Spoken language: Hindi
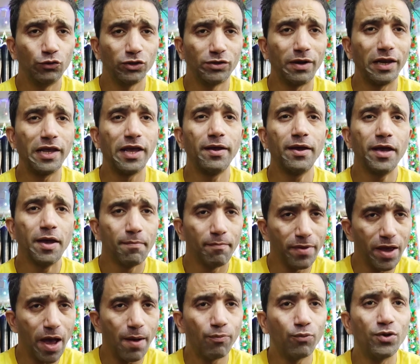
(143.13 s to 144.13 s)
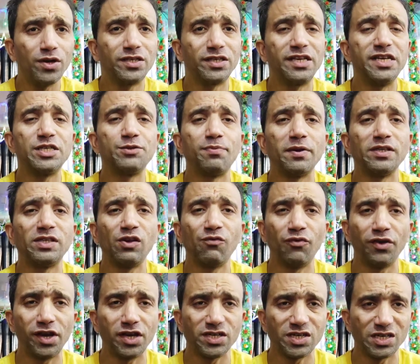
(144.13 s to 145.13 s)
तो चलिए मैं आपको इसकी
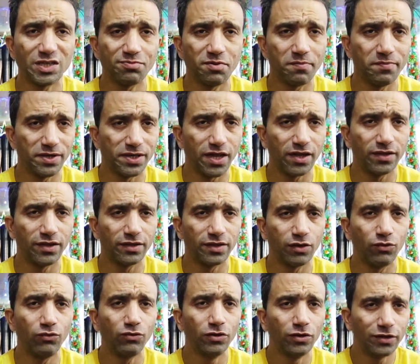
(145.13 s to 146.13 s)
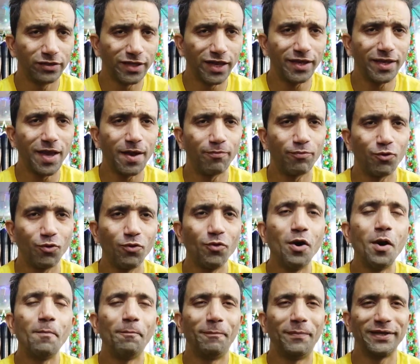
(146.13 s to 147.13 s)
स्पेसिफिकेशंस भी बता देता हूँ ताकि आपको
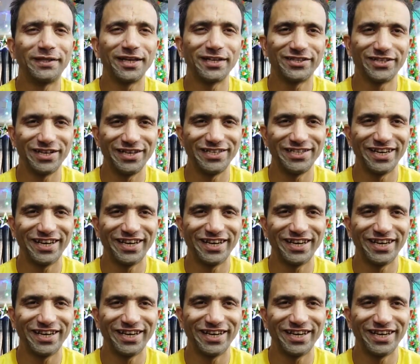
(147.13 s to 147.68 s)
पता चल